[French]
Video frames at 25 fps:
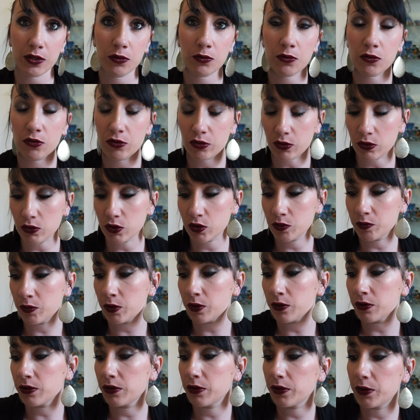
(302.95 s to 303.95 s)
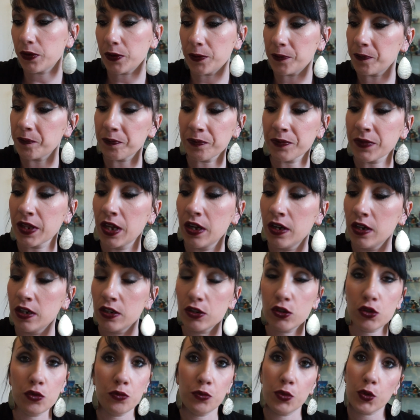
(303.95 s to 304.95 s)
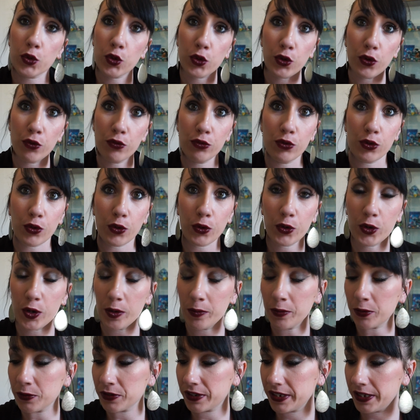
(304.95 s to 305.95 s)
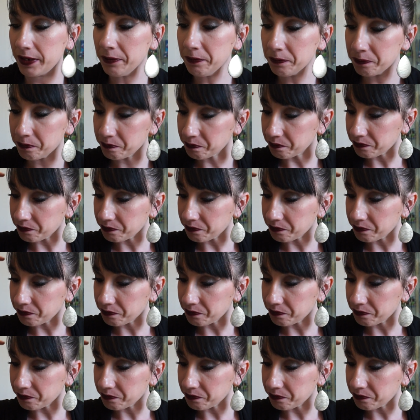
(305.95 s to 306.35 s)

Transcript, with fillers: Donc franchement, euh, je ne peux que vous le recommander.